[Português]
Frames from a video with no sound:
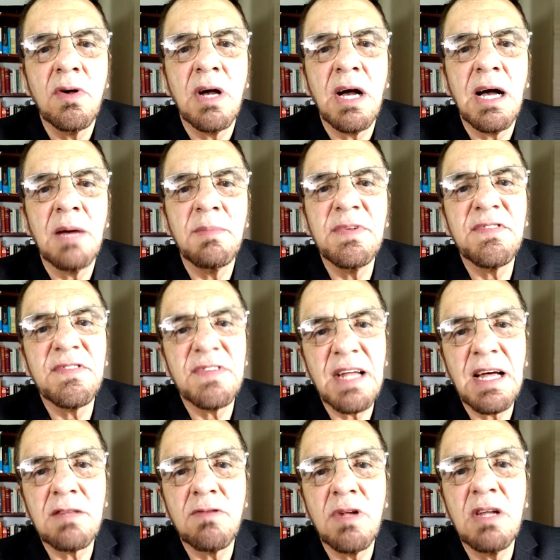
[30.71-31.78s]

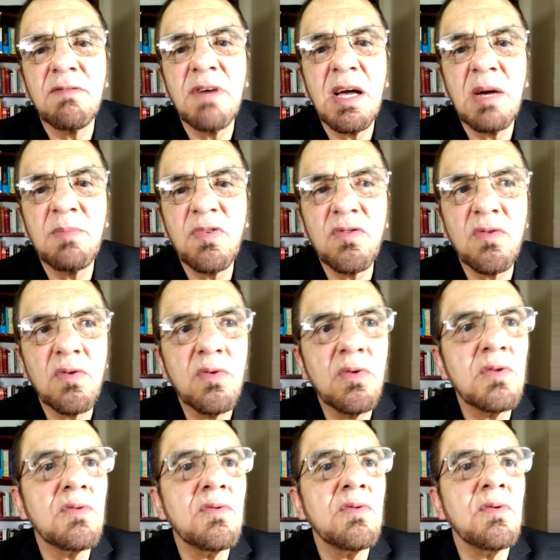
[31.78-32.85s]
abstrato, ele não é
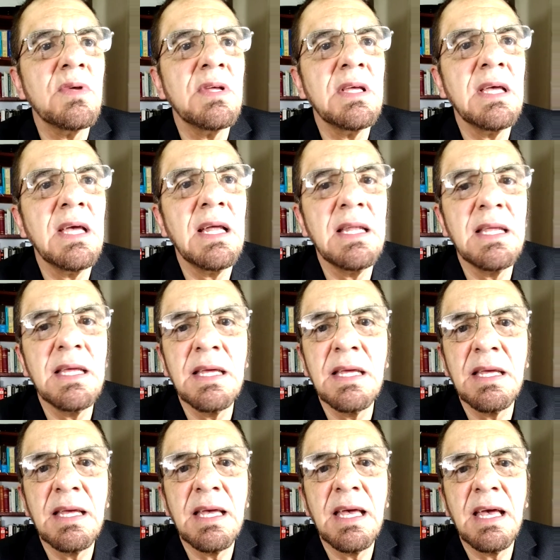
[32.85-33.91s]
absoluto e
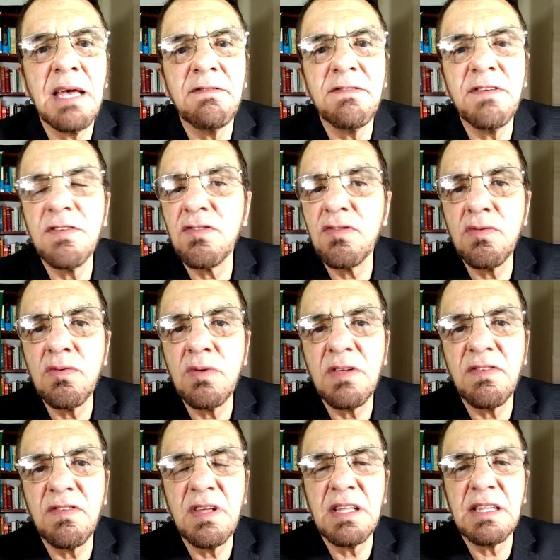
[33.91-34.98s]
ele é visto
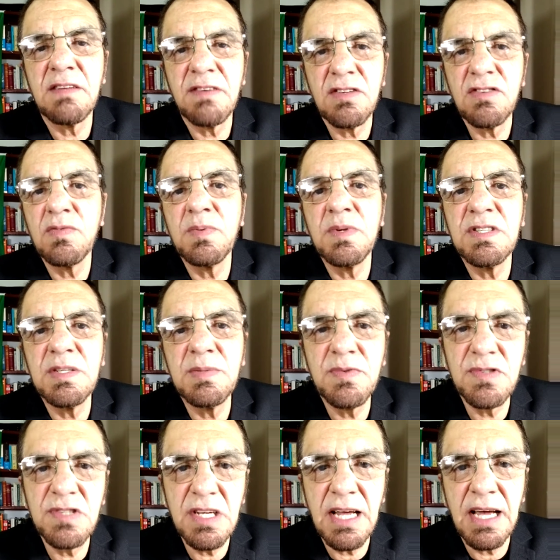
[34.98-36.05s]
assim através dos
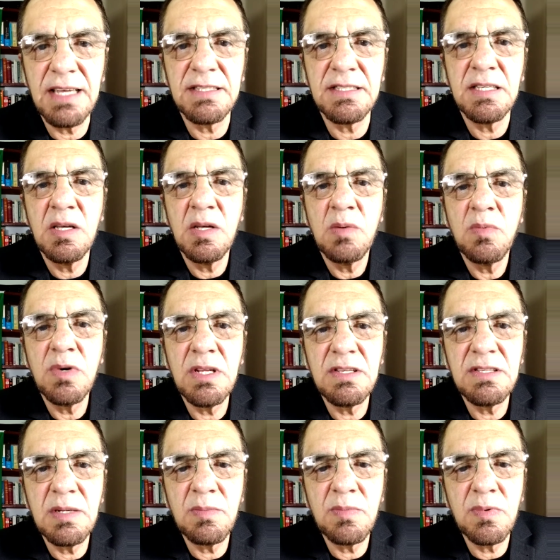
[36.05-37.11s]
princípios gerais. Por
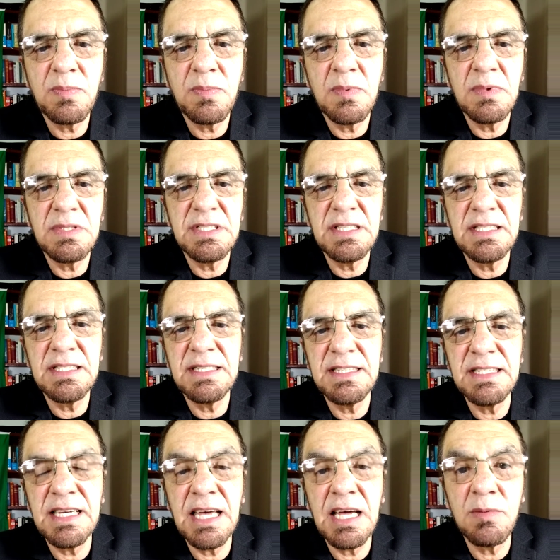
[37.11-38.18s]
exemplo, se,
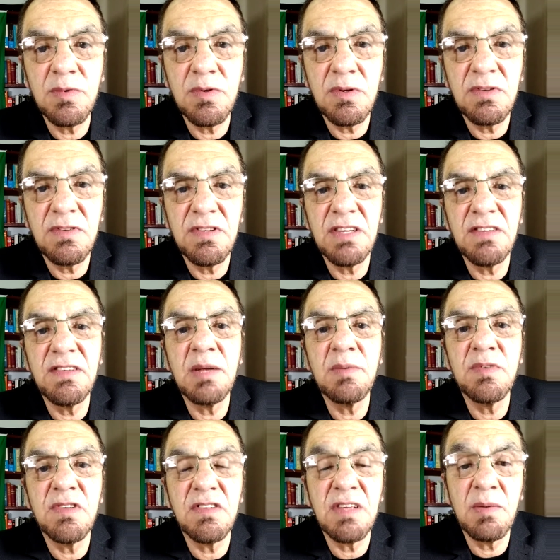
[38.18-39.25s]
se, quer, se
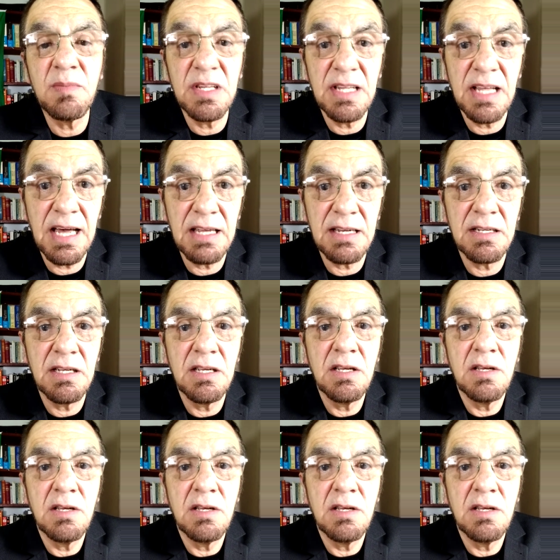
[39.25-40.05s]
quisermos examinar